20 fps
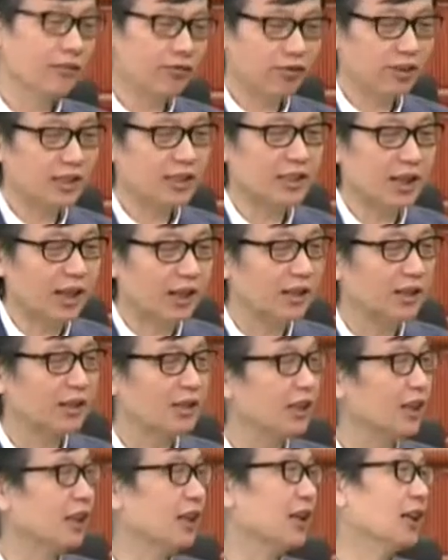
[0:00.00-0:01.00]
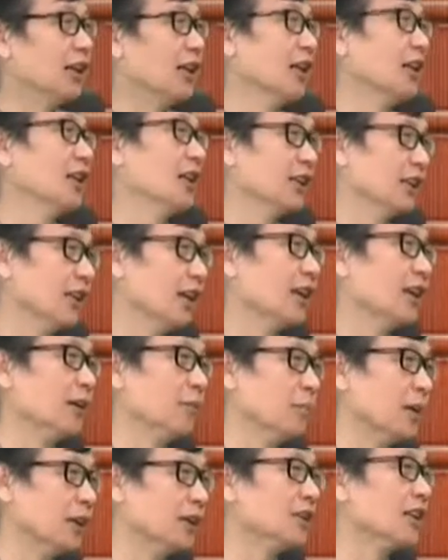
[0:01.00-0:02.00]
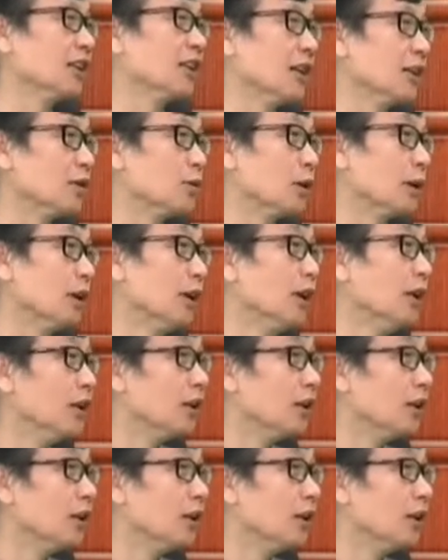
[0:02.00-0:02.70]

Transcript: 非常呃呃也名正言顺。